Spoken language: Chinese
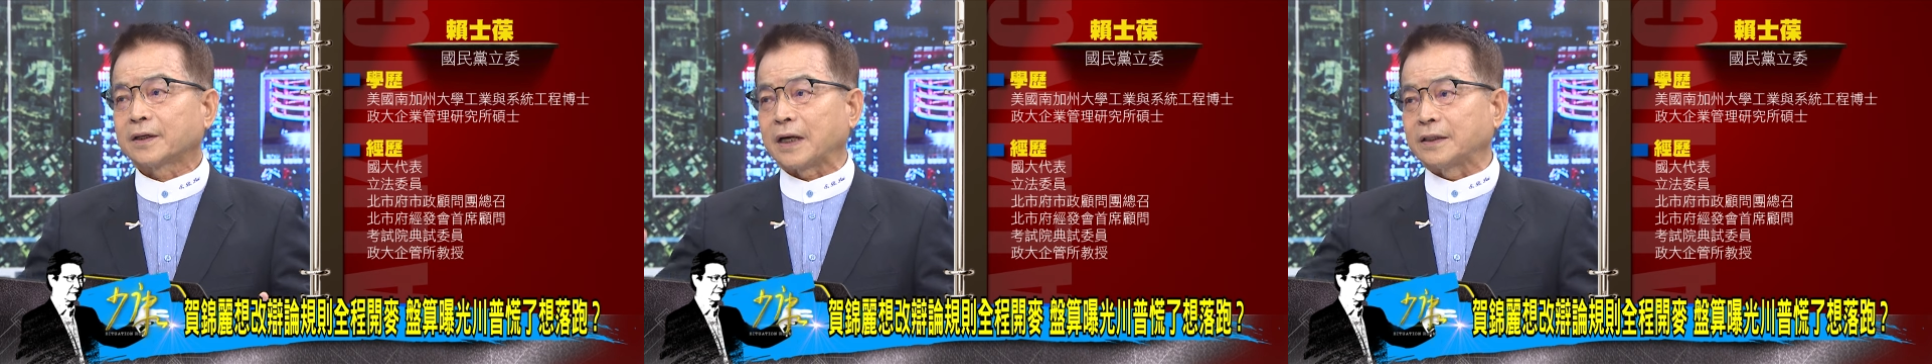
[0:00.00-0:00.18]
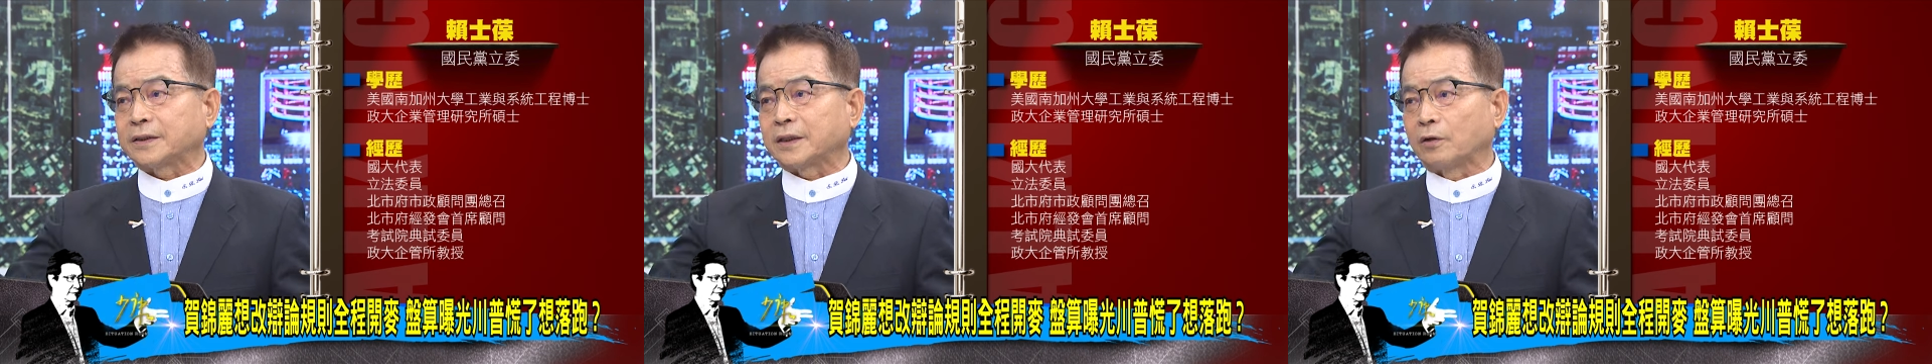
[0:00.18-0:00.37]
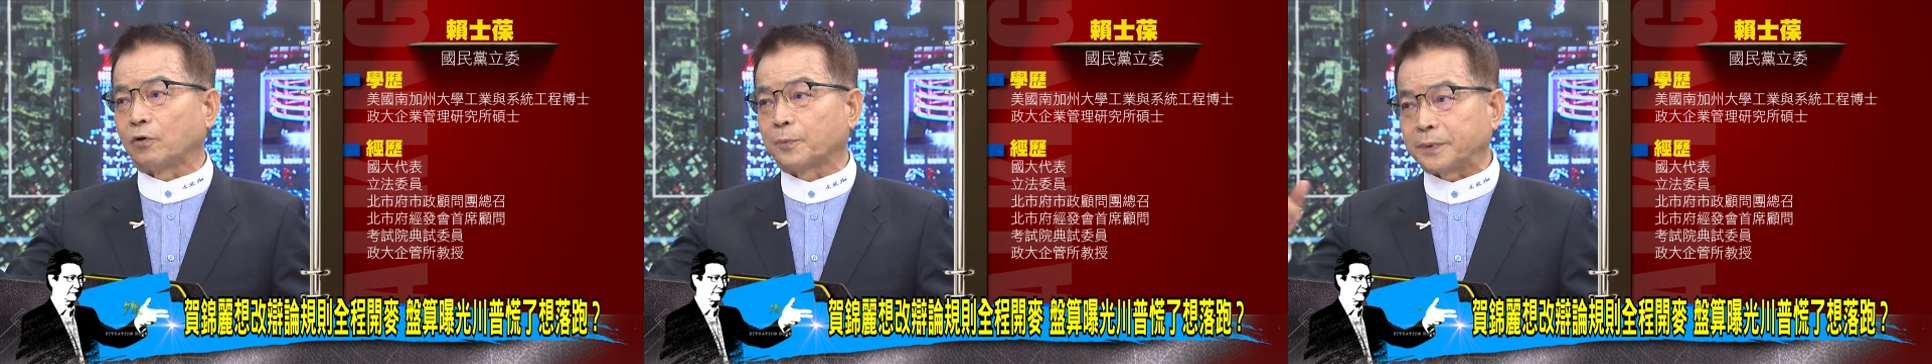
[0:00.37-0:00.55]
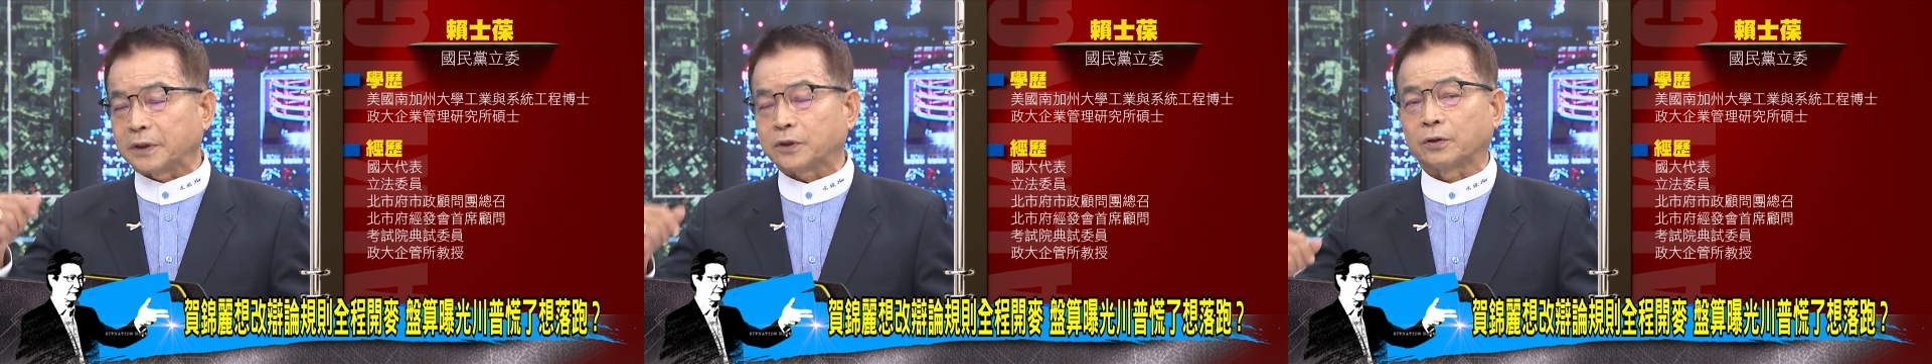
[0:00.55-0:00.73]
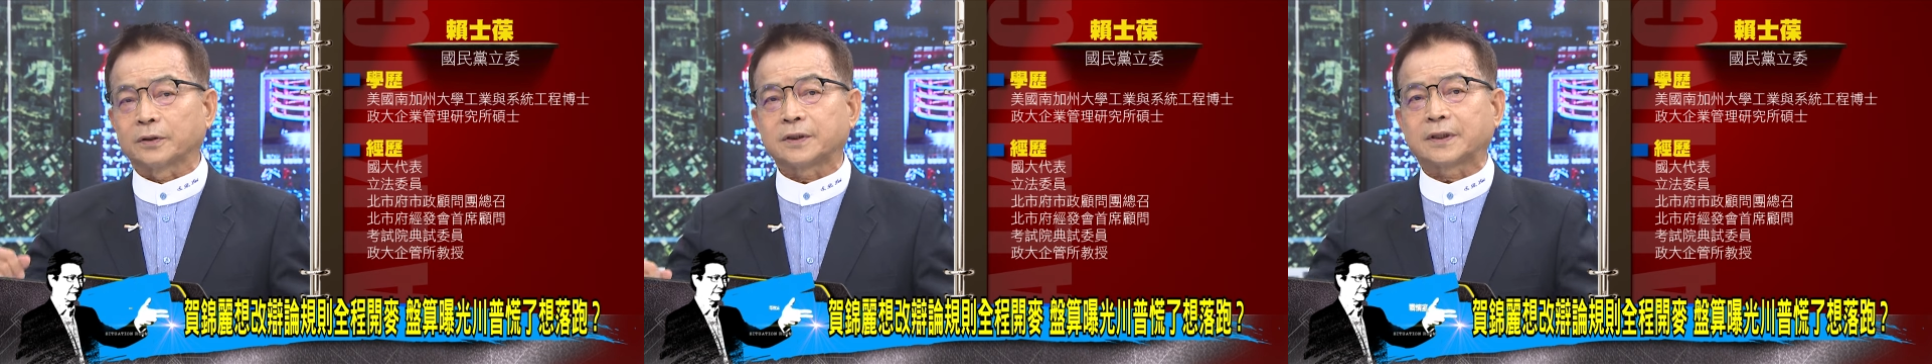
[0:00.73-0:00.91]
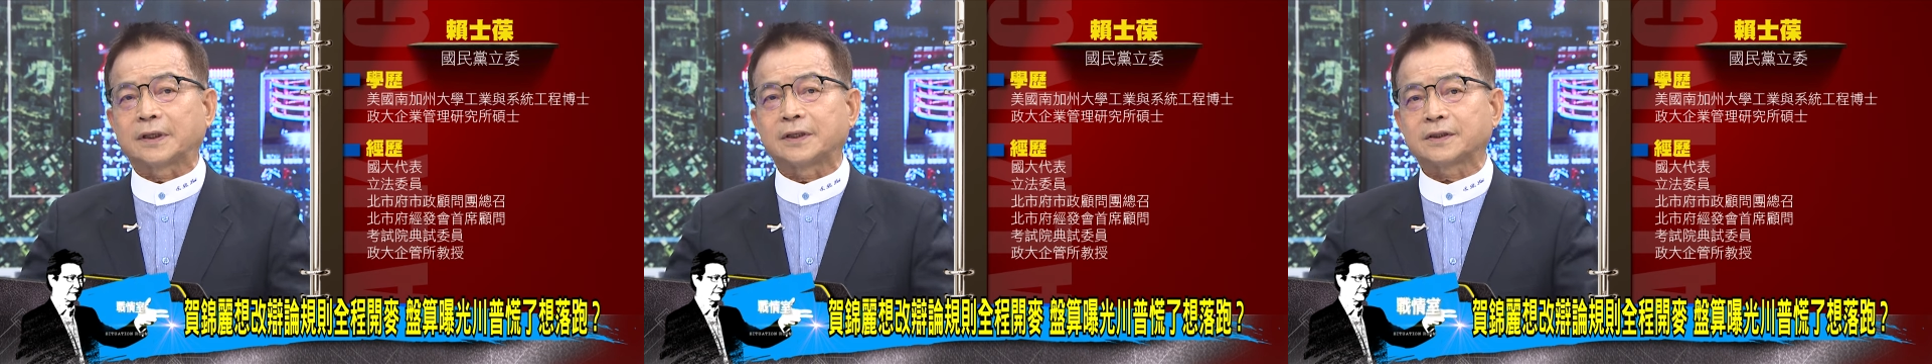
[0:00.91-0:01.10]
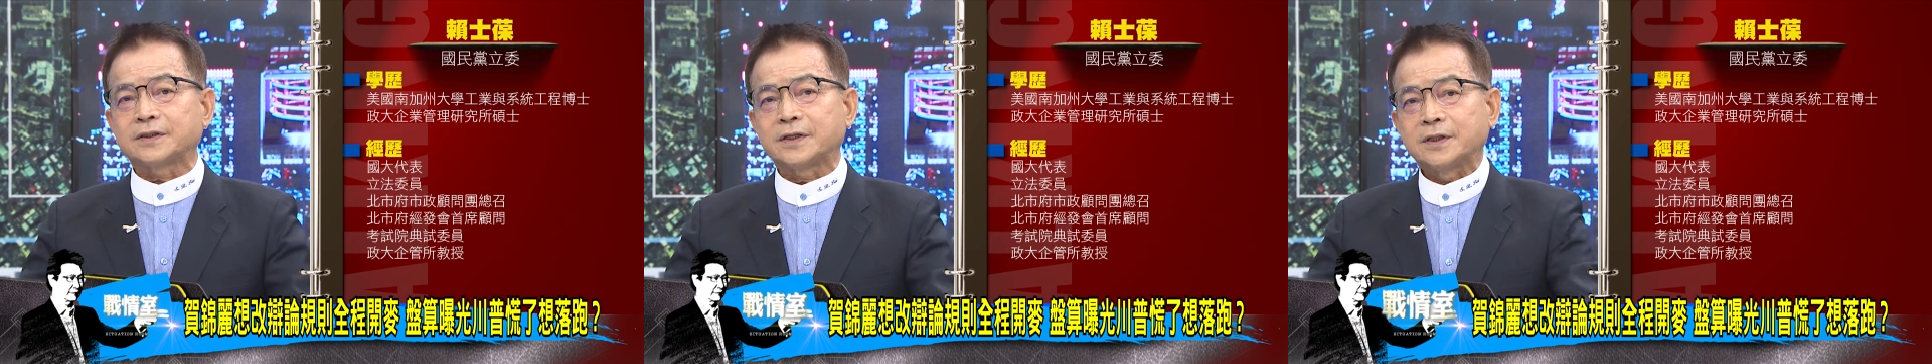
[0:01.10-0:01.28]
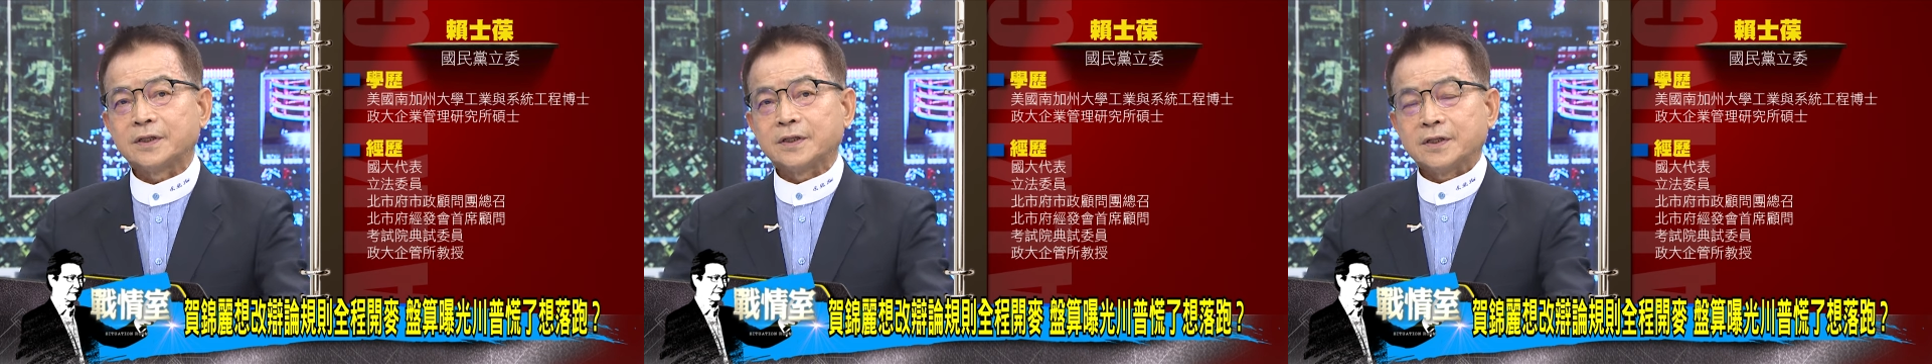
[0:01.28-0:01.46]
刚才我比较同意刚
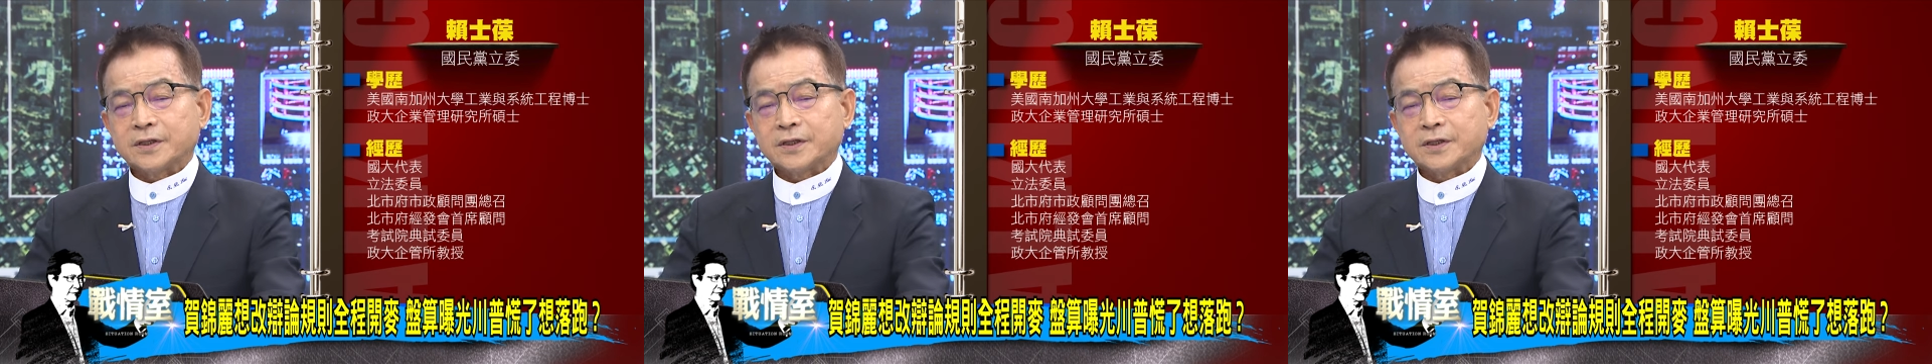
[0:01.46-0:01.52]
刚